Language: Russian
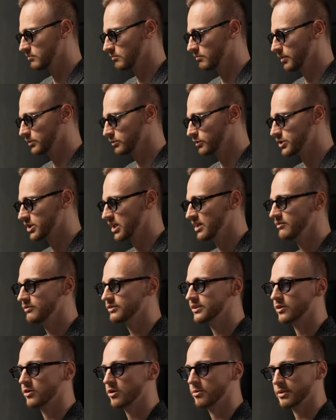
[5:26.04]
Получаем
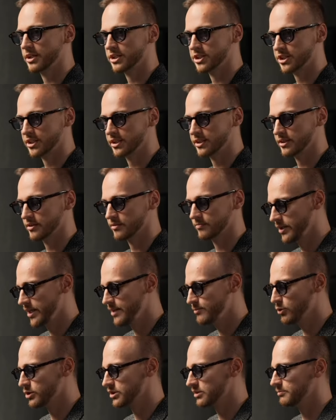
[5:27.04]
второе обращение.
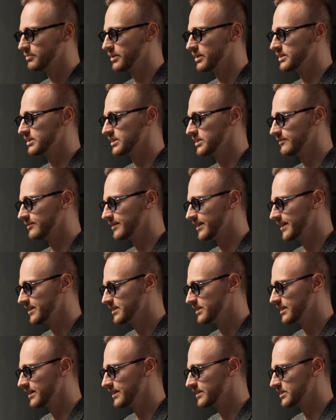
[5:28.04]
И можем перенести в
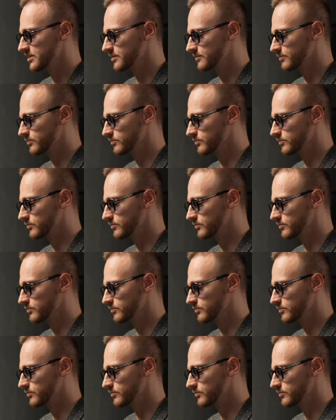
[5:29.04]
третий раз